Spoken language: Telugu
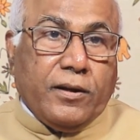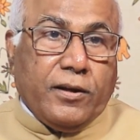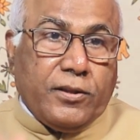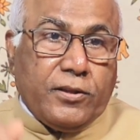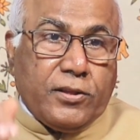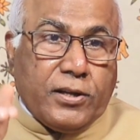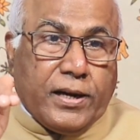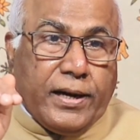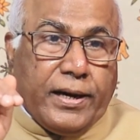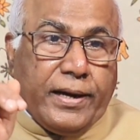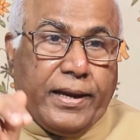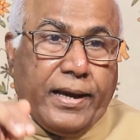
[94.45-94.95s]

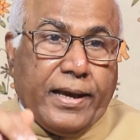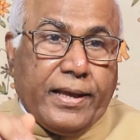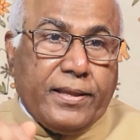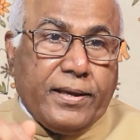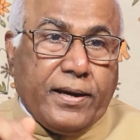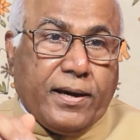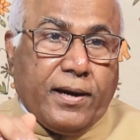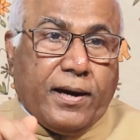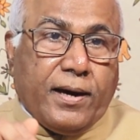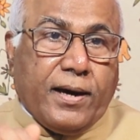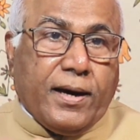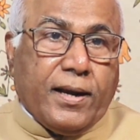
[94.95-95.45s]
ఎందుకంటే
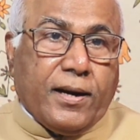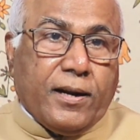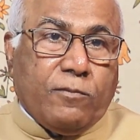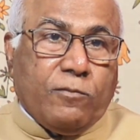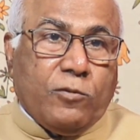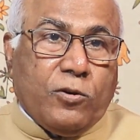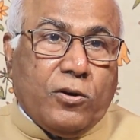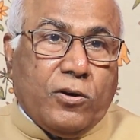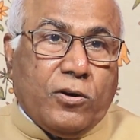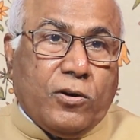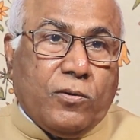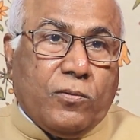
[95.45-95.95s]

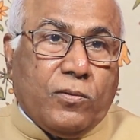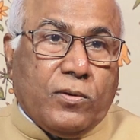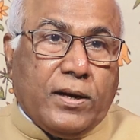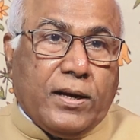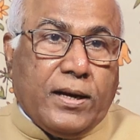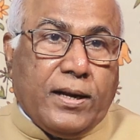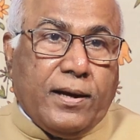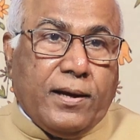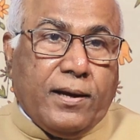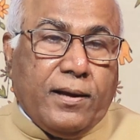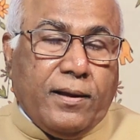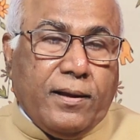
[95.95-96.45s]
అధికారంలో
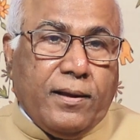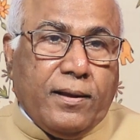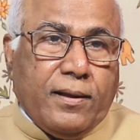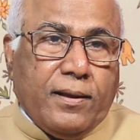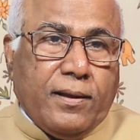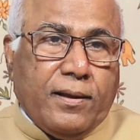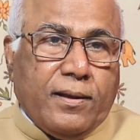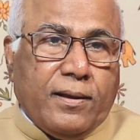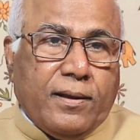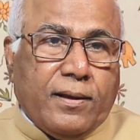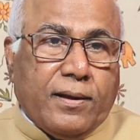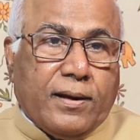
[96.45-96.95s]
ఉన్న
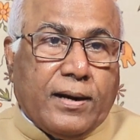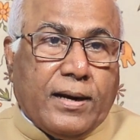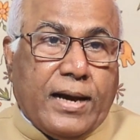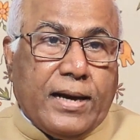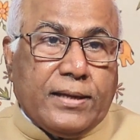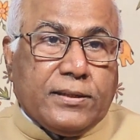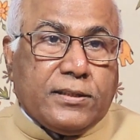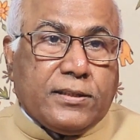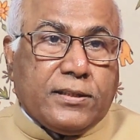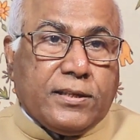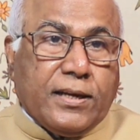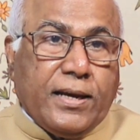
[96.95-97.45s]

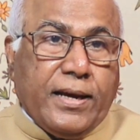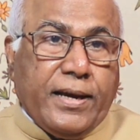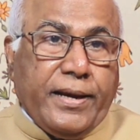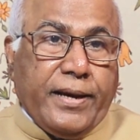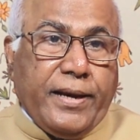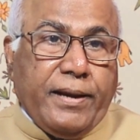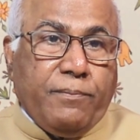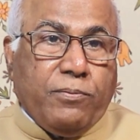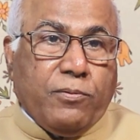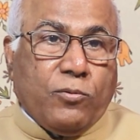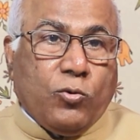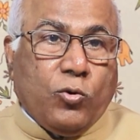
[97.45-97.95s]

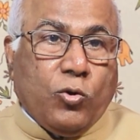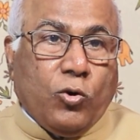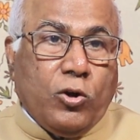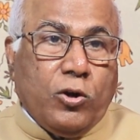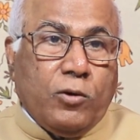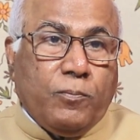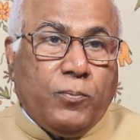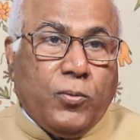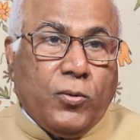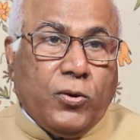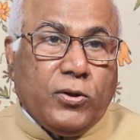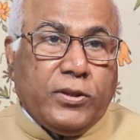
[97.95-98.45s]
రాష్ట్రాన్ని
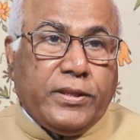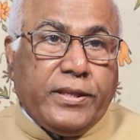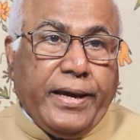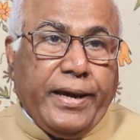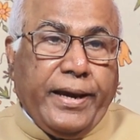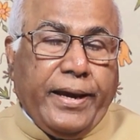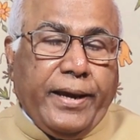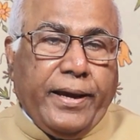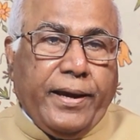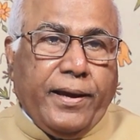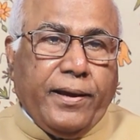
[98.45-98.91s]
కోల్పోతే